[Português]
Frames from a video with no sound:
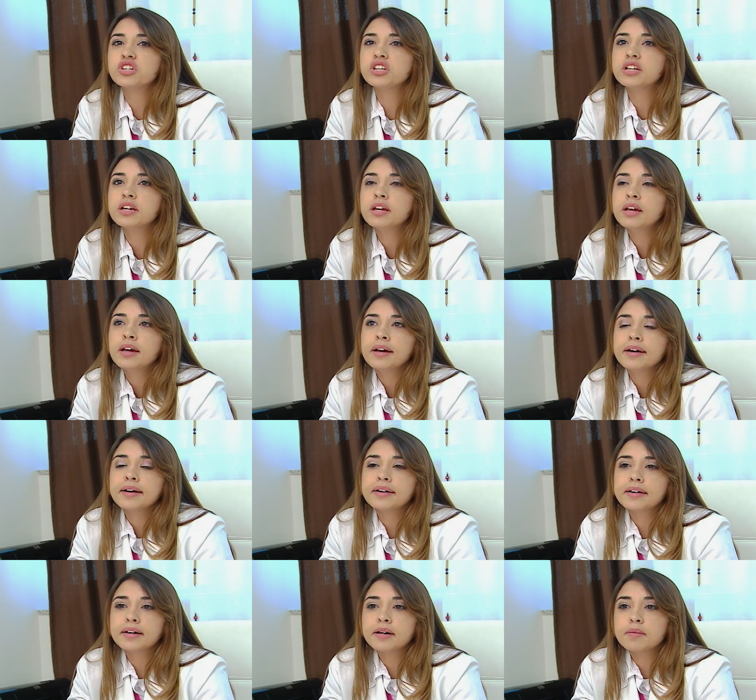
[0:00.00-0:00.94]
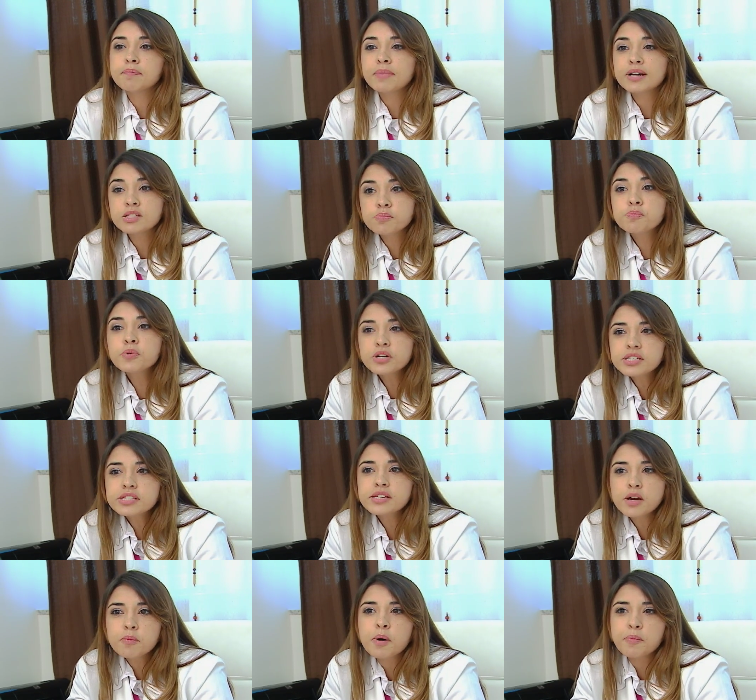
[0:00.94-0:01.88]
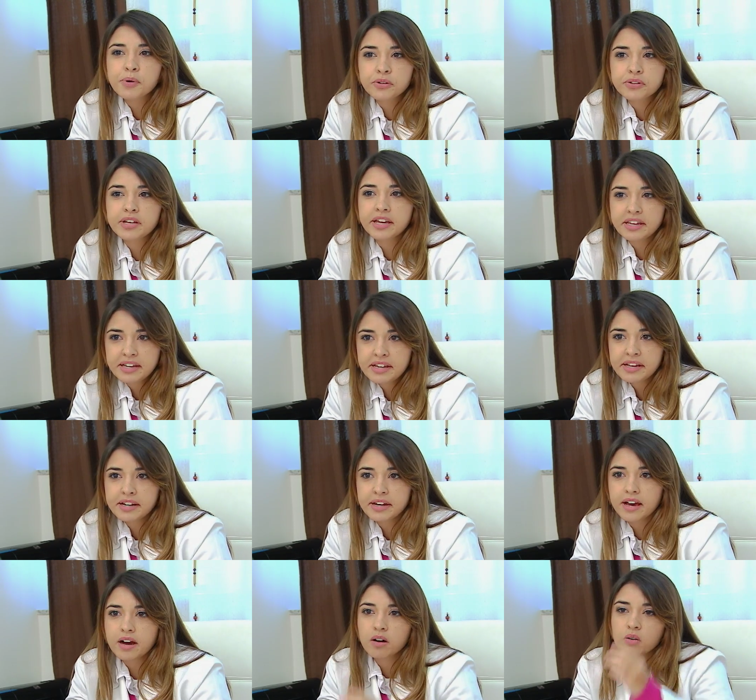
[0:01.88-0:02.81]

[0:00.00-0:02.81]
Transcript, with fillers: Uh, mas por ser uma proteína,